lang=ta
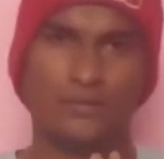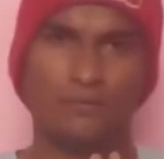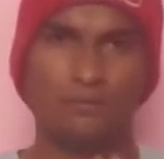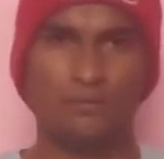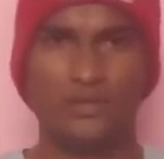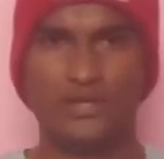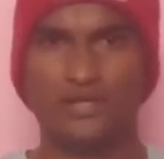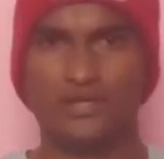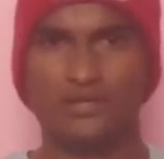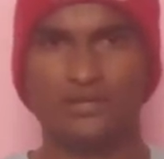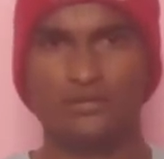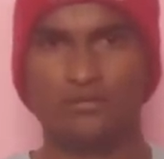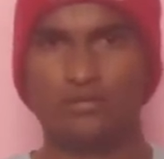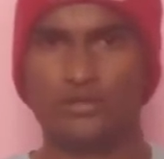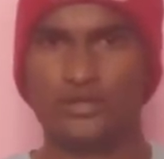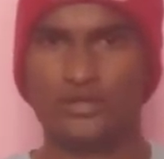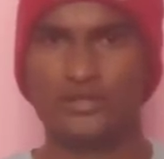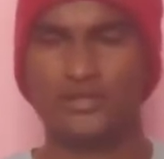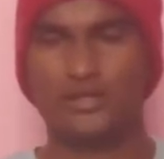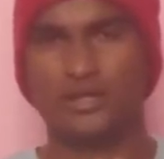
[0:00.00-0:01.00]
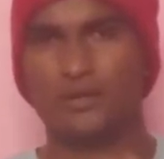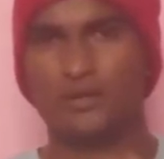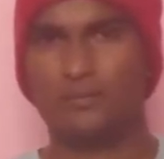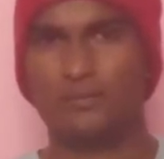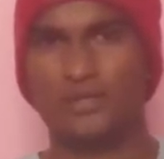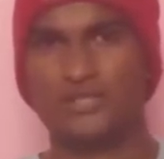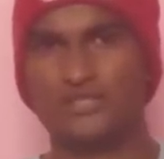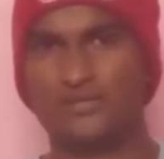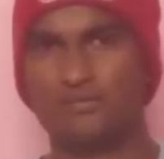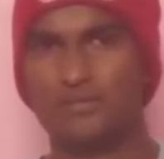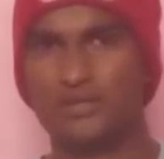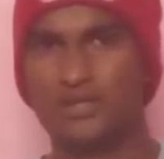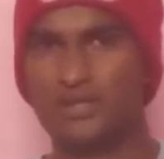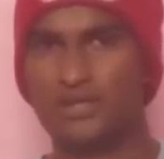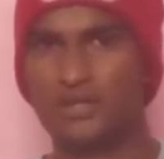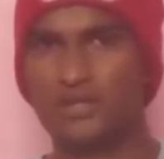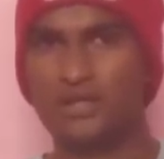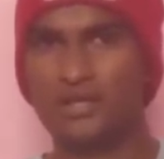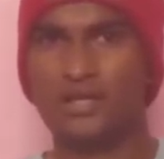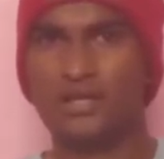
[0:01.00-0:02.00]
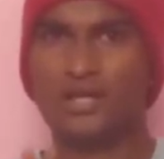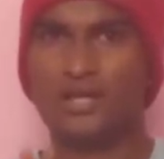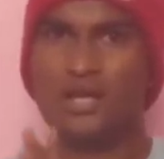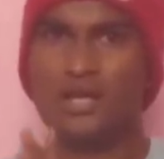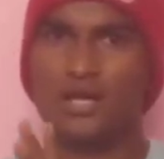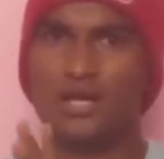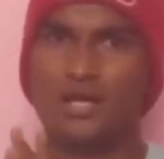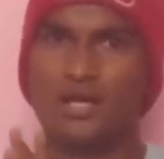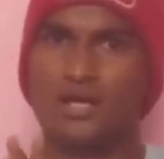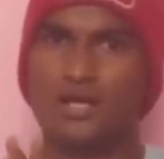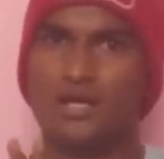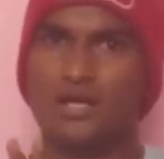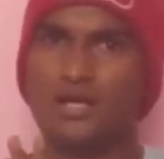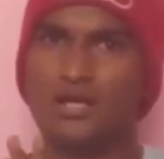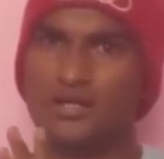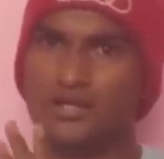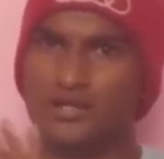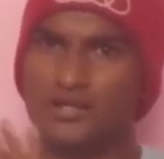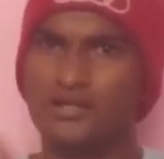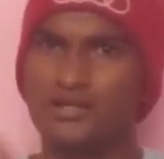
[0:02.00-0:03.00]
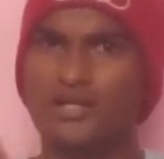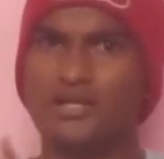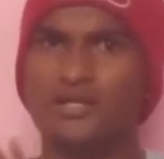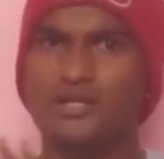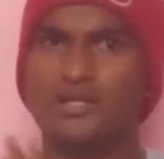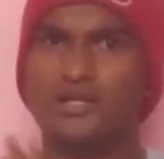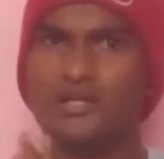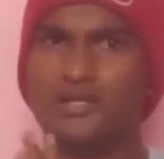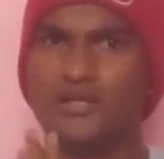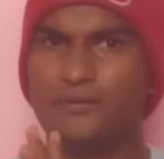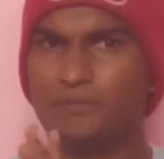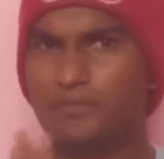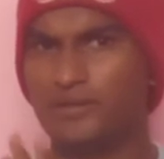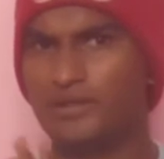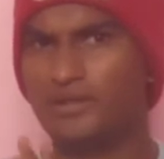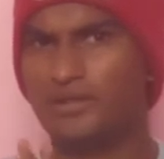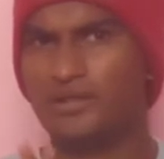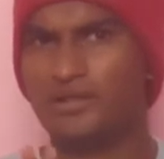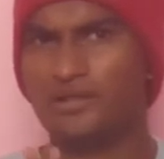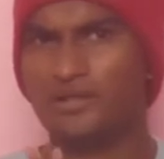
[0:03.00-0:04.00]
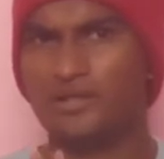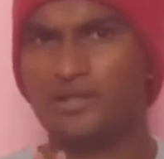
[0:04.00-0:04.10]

பிஏ ஓகே நான் படித்த பிஏ தான் இதில் எப்படின்னா